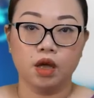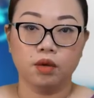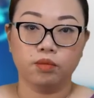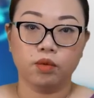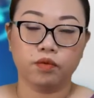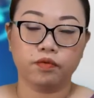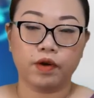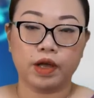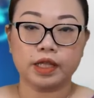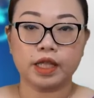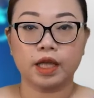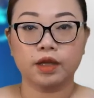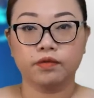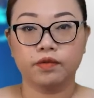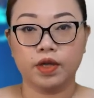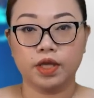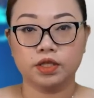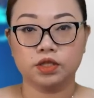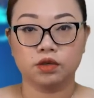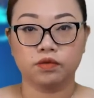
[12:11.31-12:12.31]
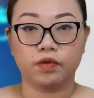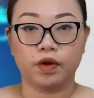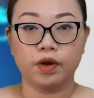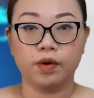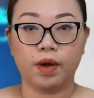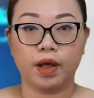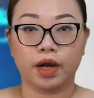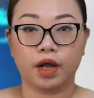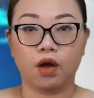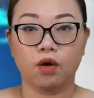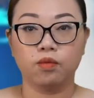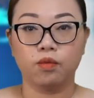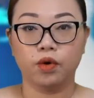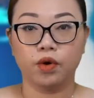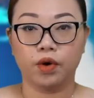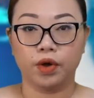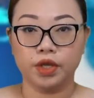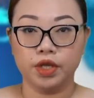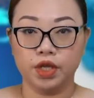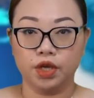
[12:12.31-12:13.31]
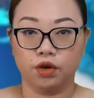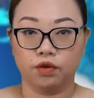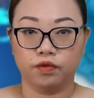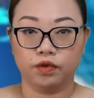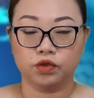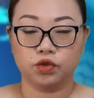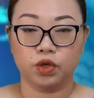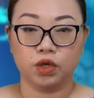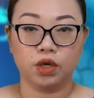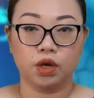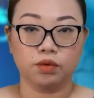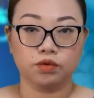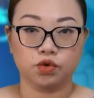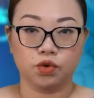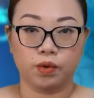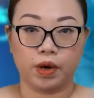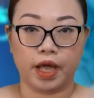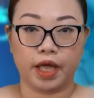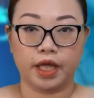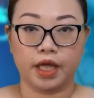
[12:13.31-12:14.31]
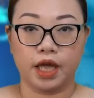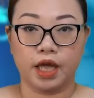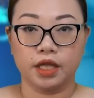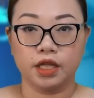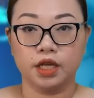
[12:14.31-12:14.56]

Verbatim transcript: Một vài thành viên trong phái đoàn không muốn nói nhiều về chuyến công du này,